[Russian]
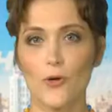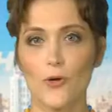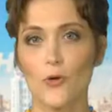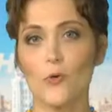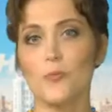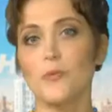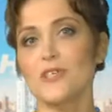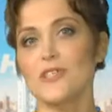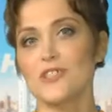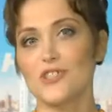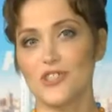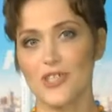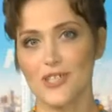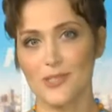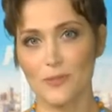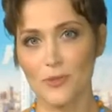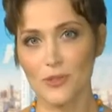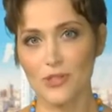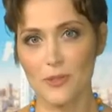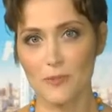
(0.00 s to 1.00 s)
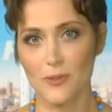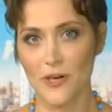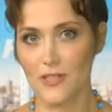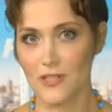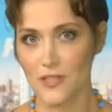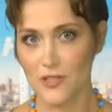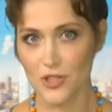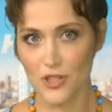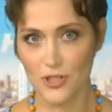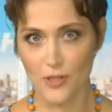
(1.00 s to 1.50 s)
Купить сейчас можно
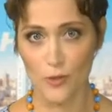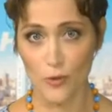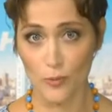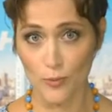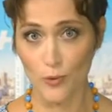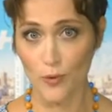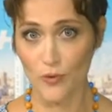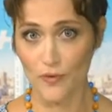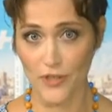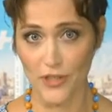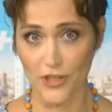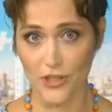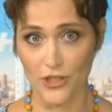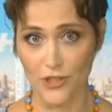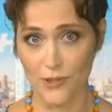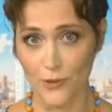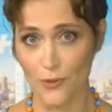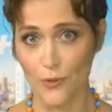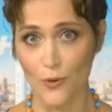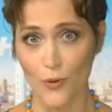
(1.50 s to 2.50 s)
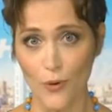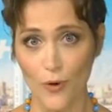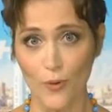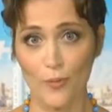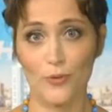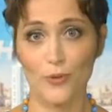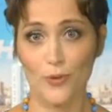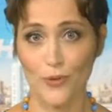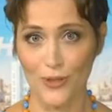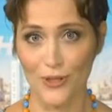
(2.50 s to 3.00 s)
практически любую вещь, но
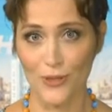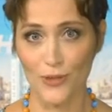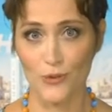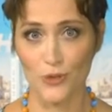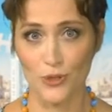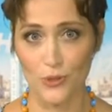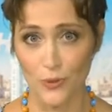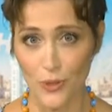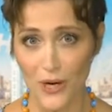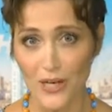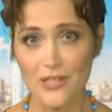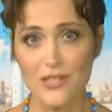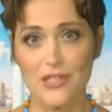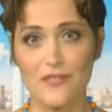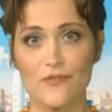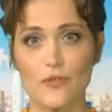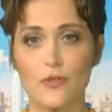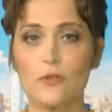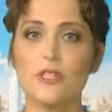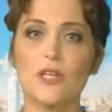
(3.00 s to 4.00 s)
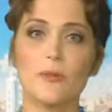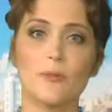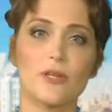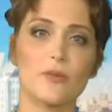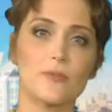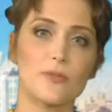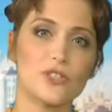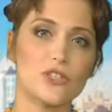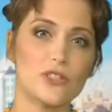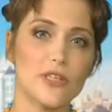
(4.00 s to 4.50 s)
многие южноуральцы все-таки
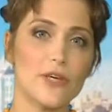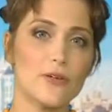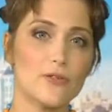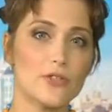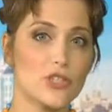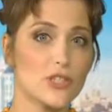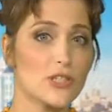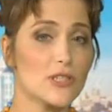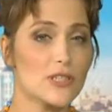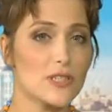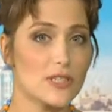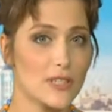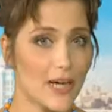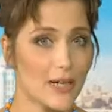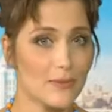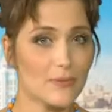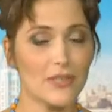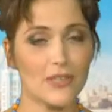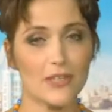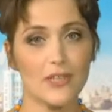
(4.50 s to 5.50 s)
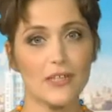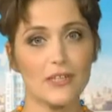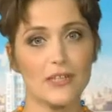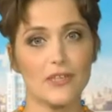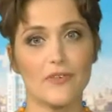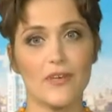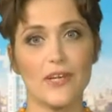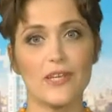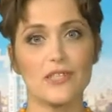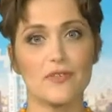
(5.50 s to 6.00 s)
предпочитают шить сами или
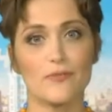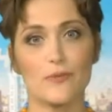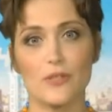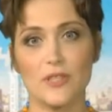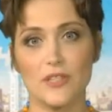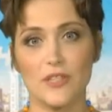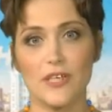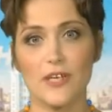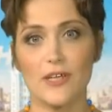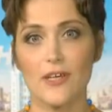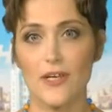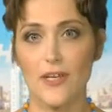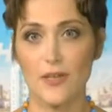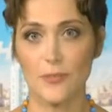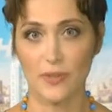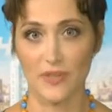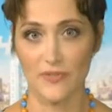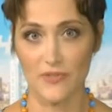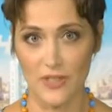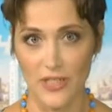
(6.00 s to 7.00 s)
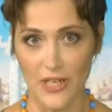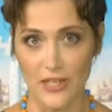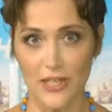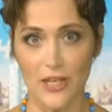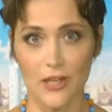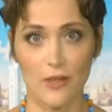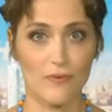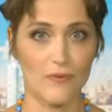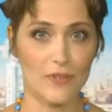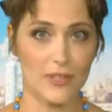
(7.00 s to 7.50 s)
доверять свой стиль
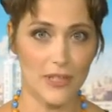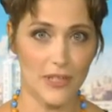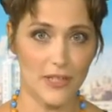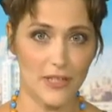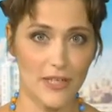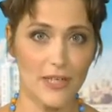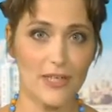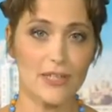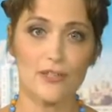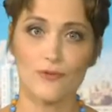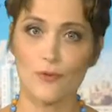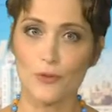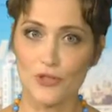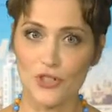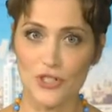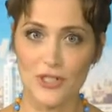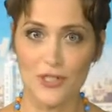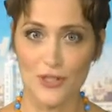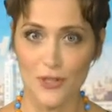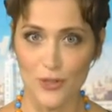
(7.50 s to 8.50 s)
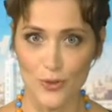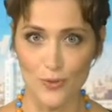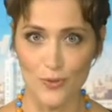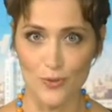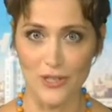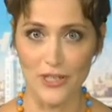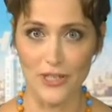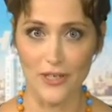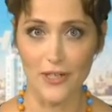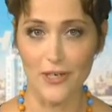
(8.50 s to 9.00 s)
профессионалам в ателье и творческих
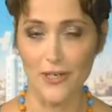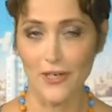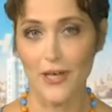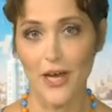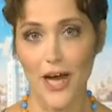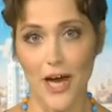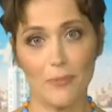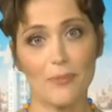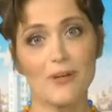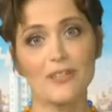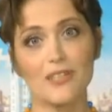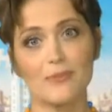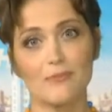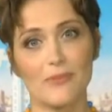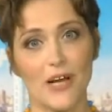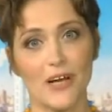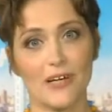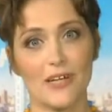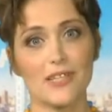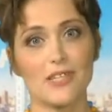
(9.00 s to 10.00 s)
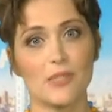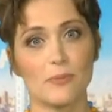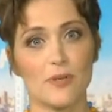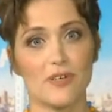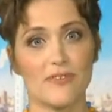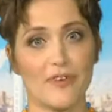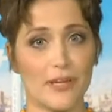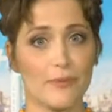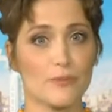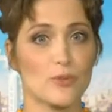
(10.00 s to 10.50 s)
студиях. Об этом мы как раз и
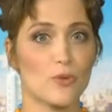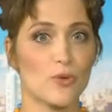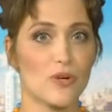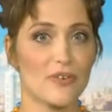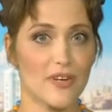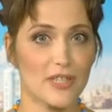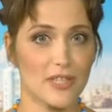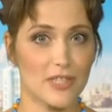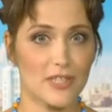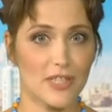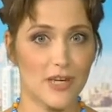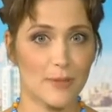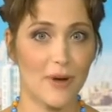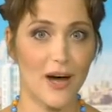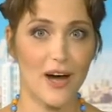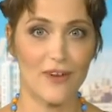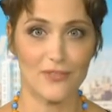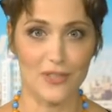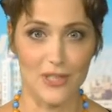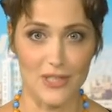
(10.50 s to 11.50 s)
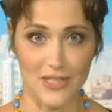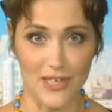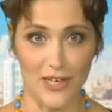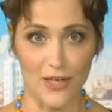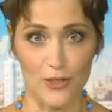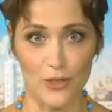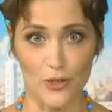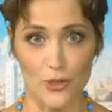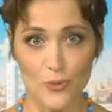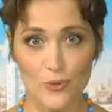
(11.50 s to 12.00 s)
поговорим с руководителем авторской
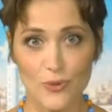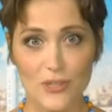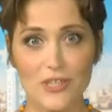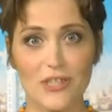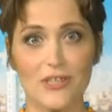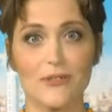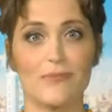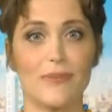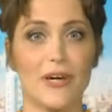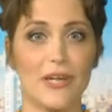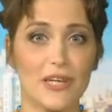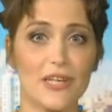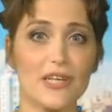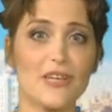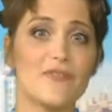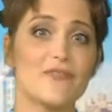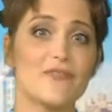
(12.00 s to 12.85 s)
арт-студии Марией